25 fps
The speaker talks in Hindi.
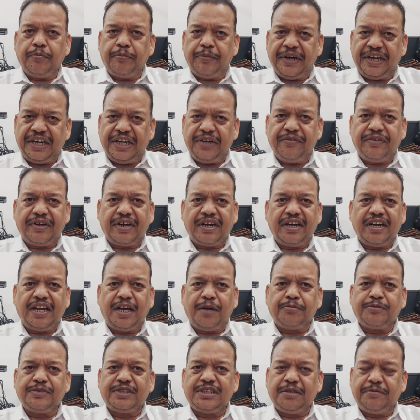बेटीवर
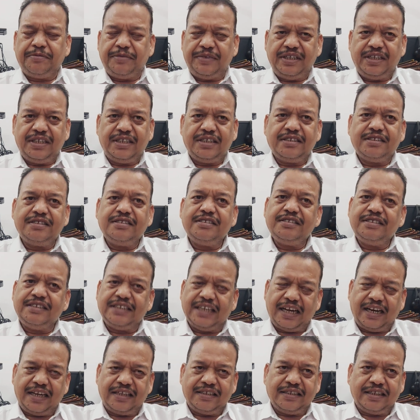नाम से भी
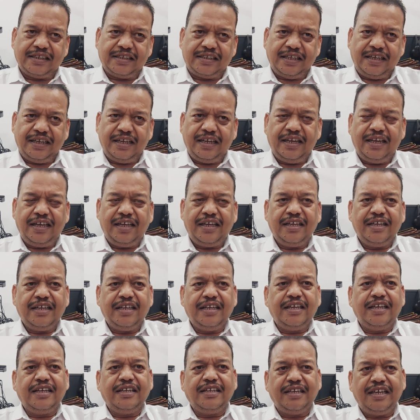जाना जाता है
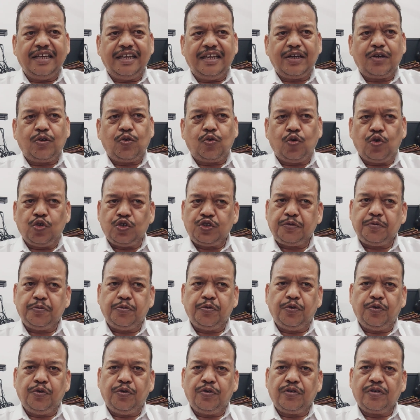ये एक
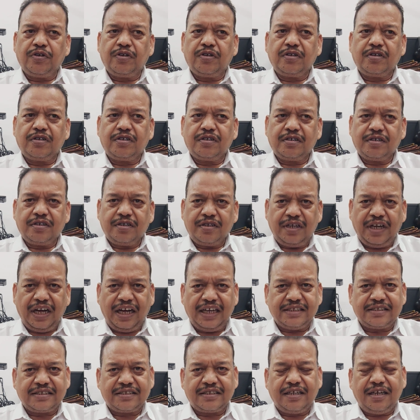खुशबू
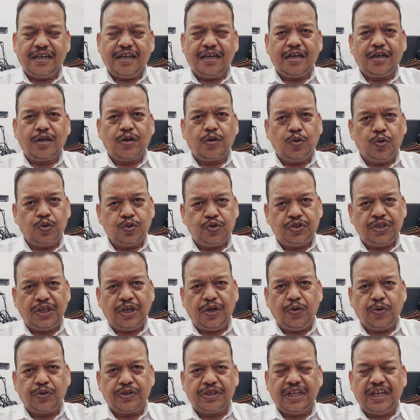घास का गुच्छा
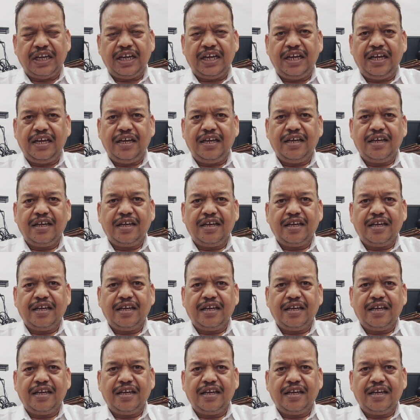होता है